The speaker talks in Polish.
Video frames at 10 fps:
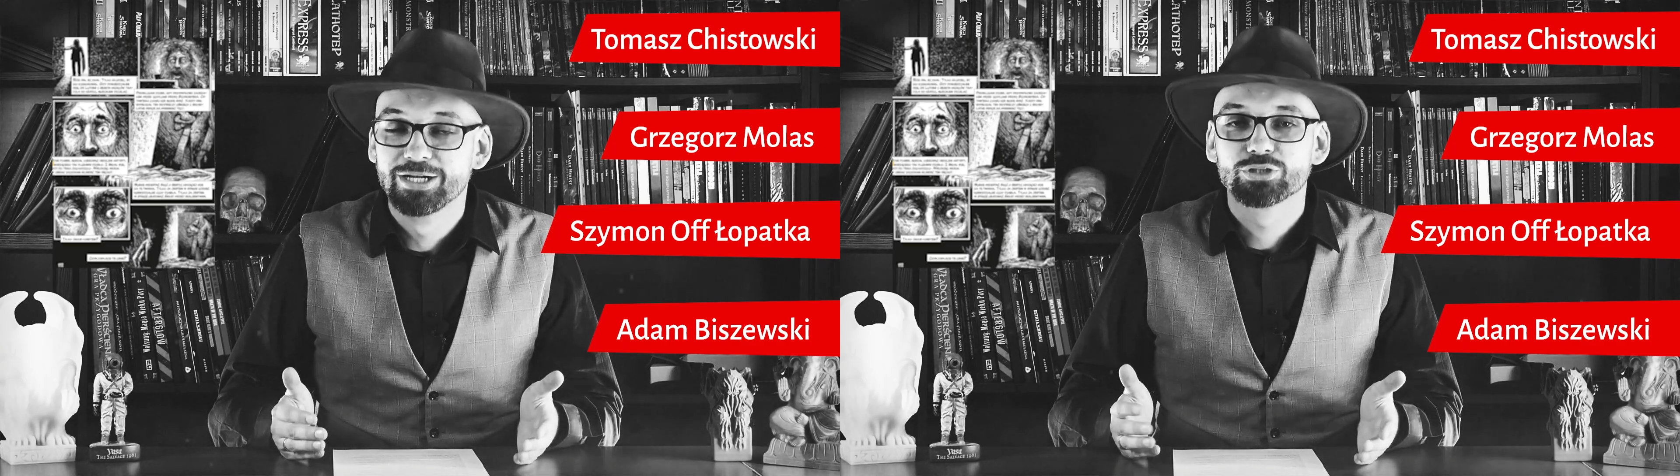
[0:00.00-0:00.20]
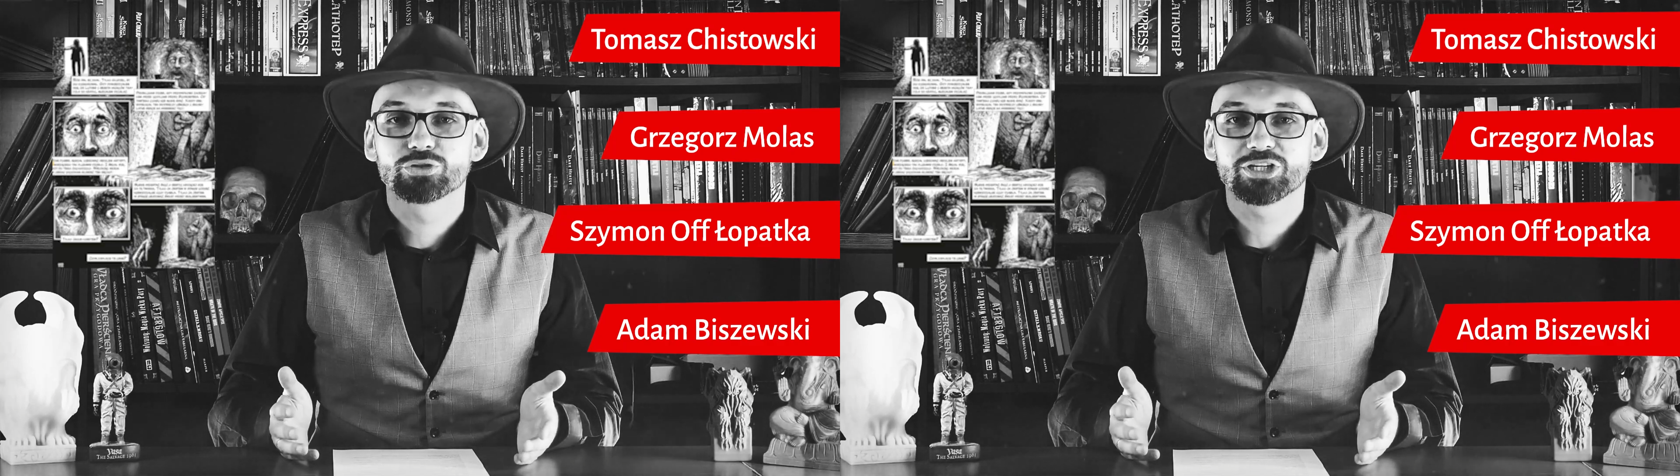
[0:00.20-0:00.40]

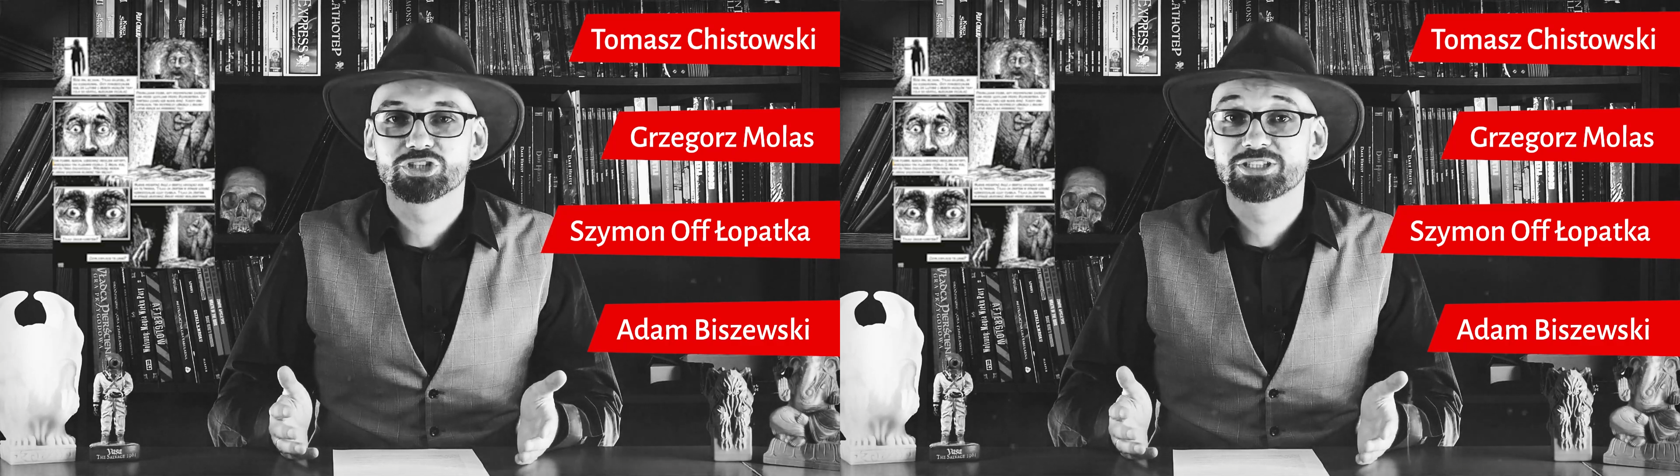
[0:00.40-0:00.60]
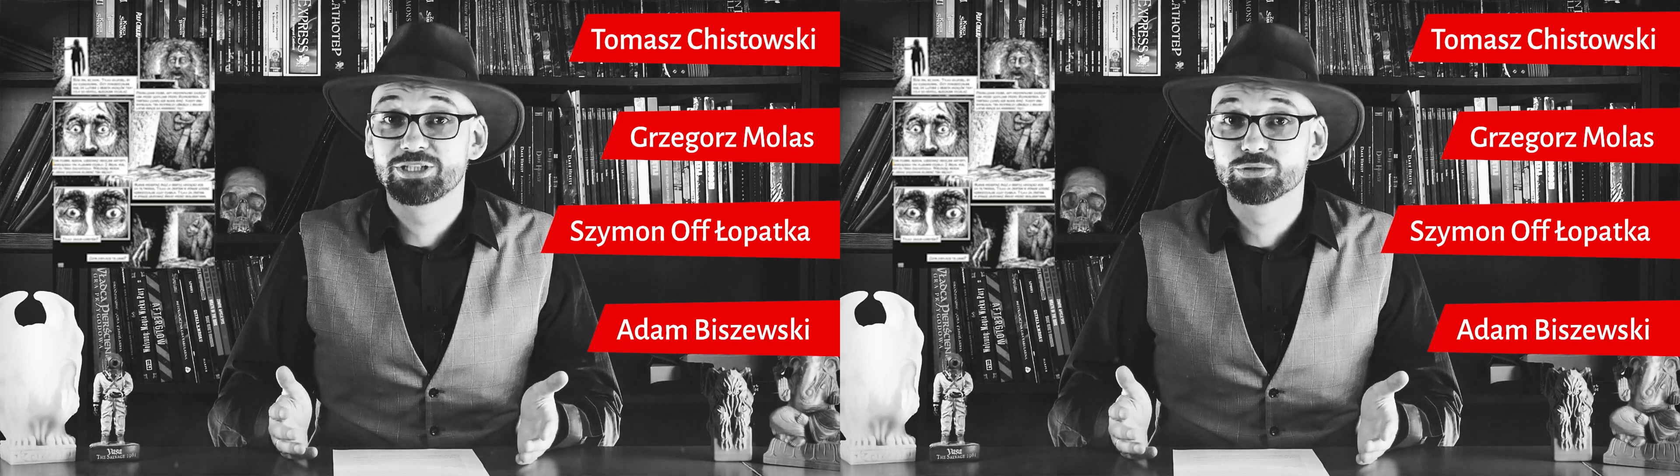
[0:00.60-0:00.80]
to
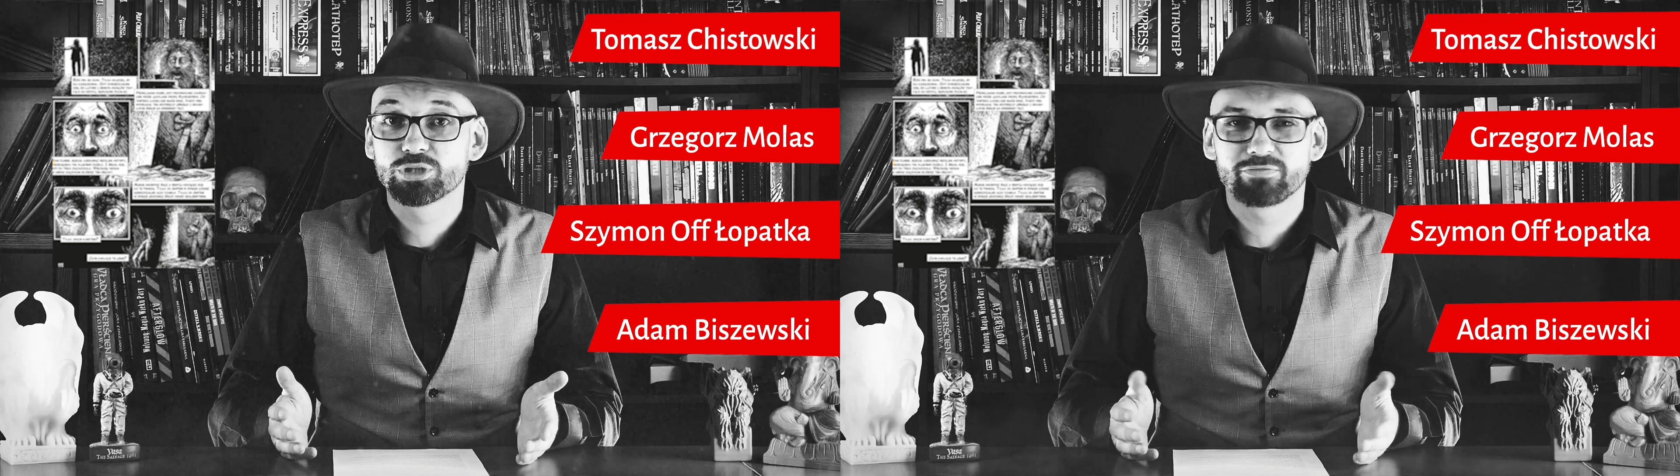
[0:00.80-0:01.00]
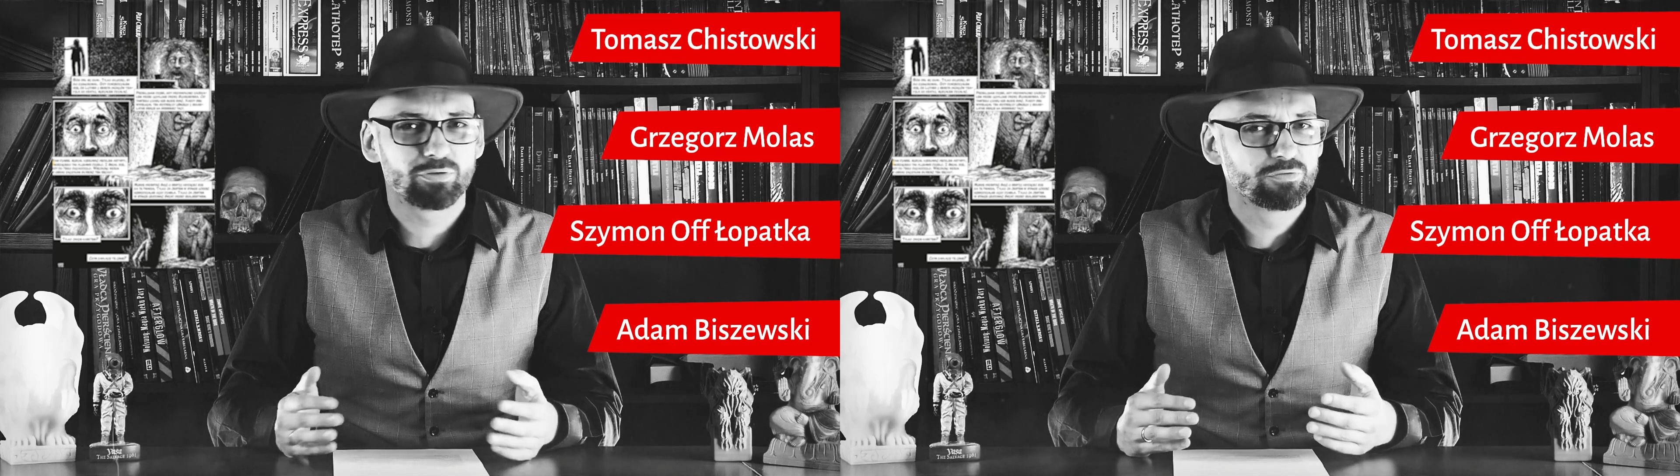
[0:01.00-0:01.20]
także
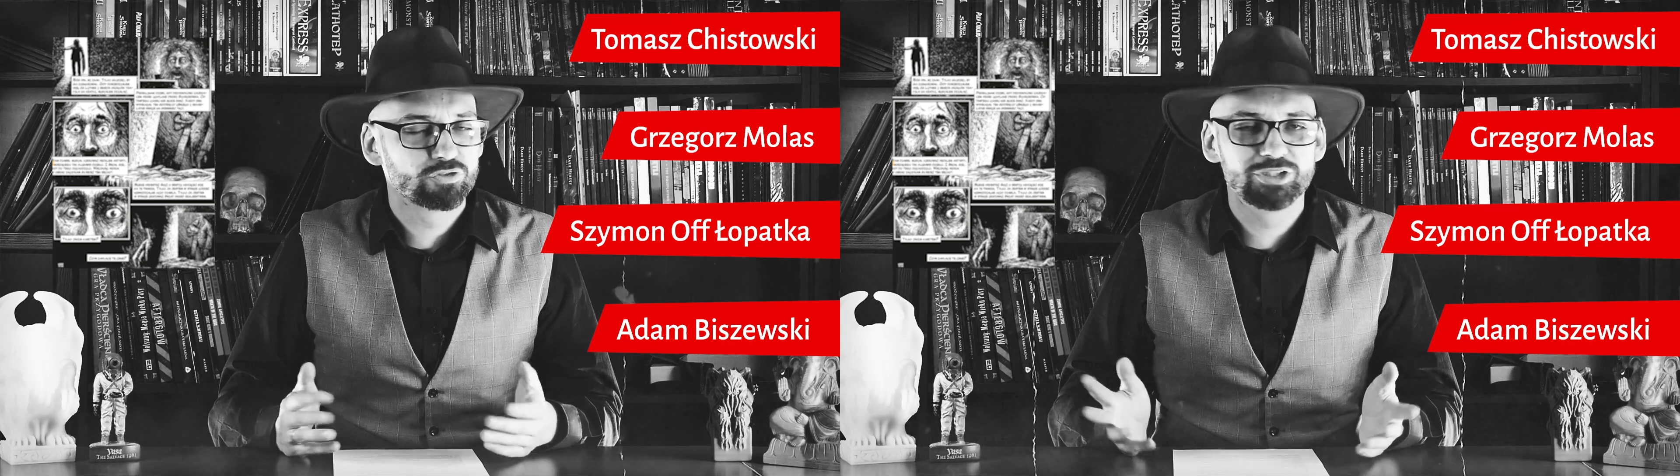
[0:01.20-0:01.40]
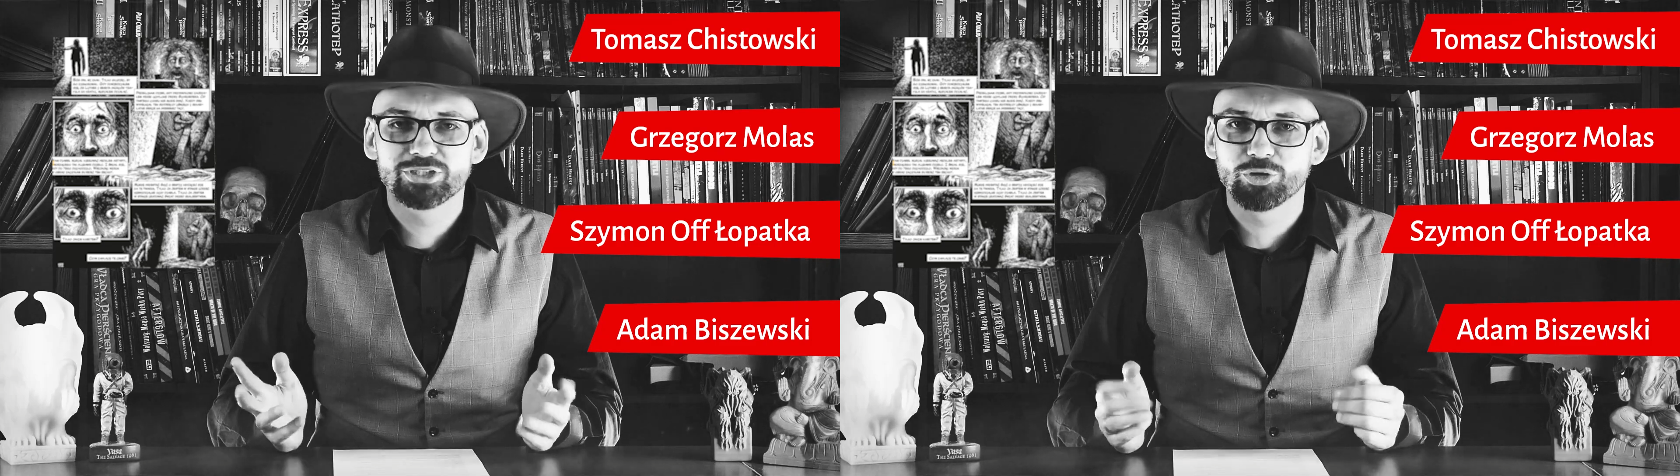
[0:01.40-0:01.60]
zilustrował
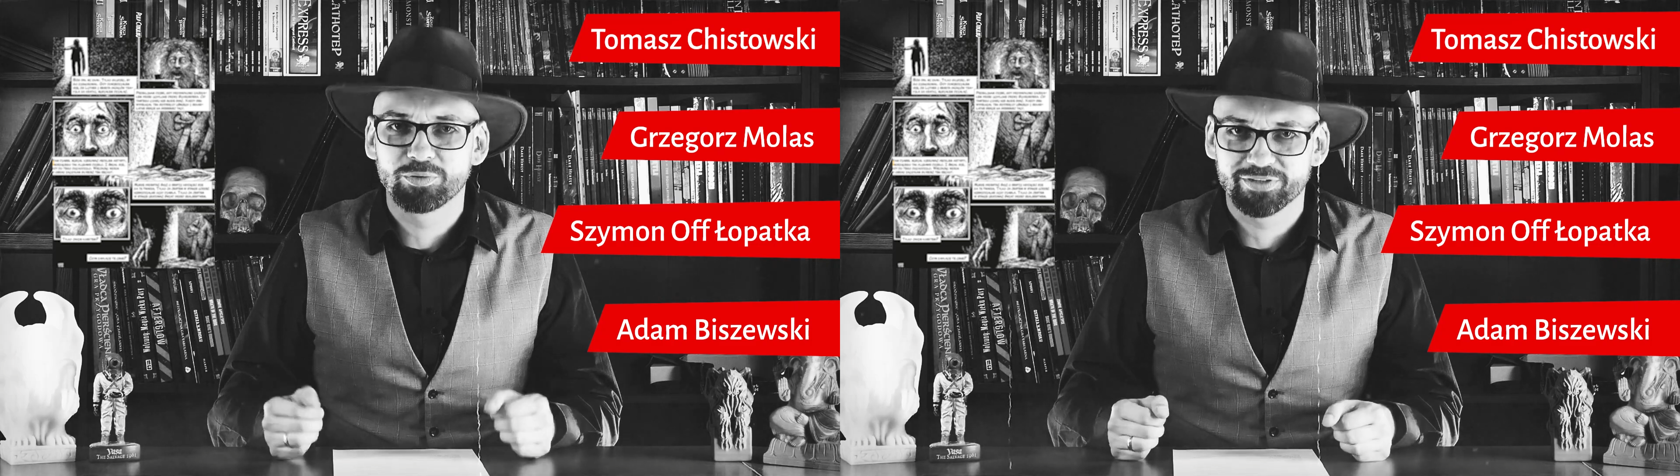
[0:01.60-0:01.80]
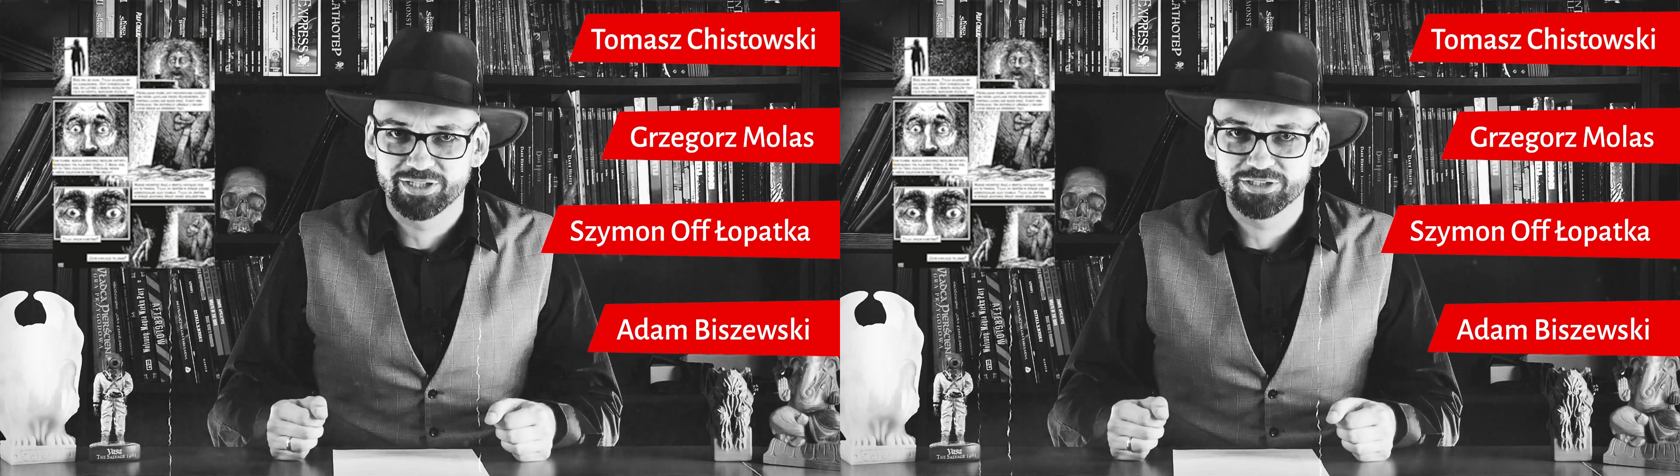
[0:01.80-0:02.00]
wszystkie
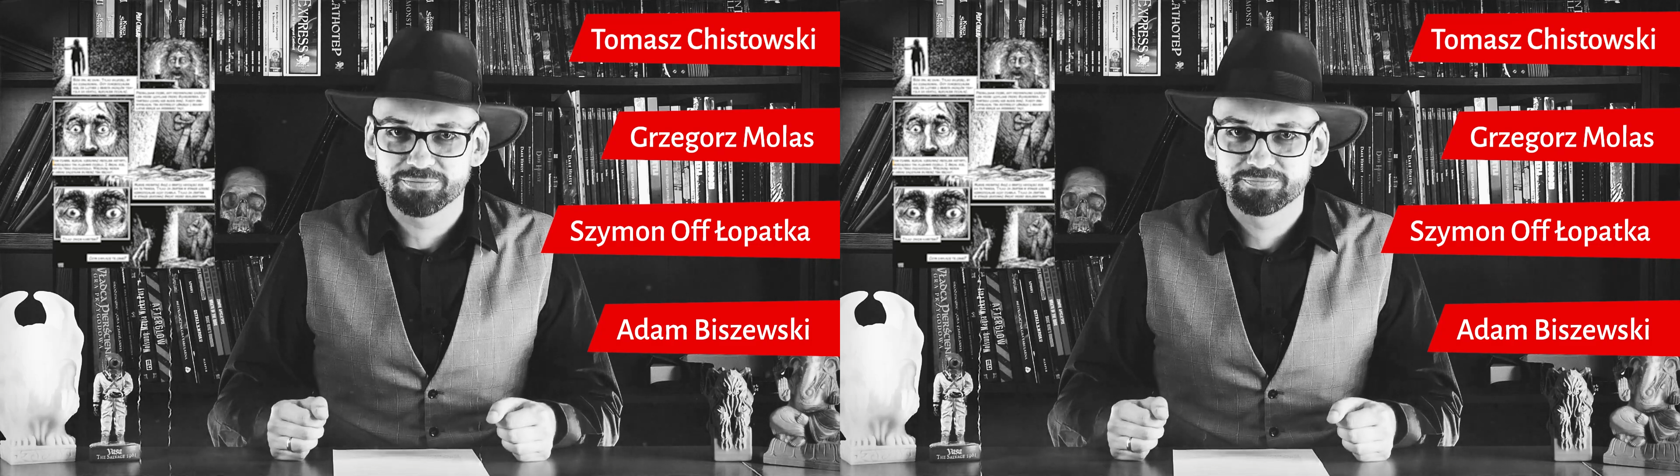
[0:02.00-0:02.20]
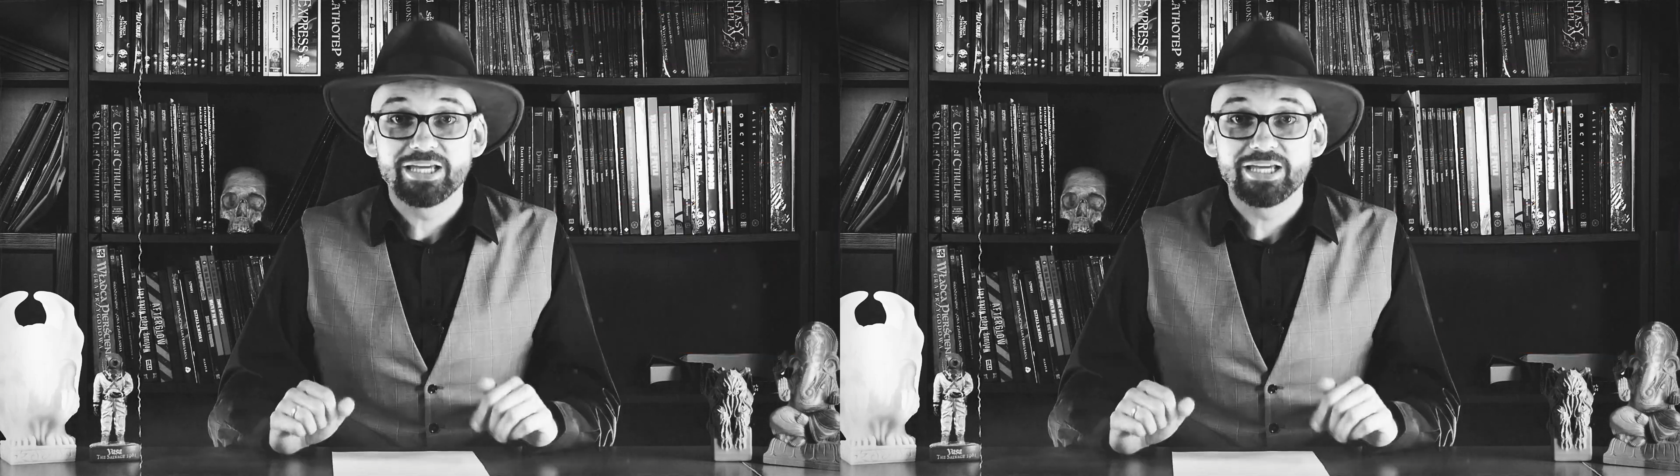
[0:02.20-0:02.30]
opowiadania.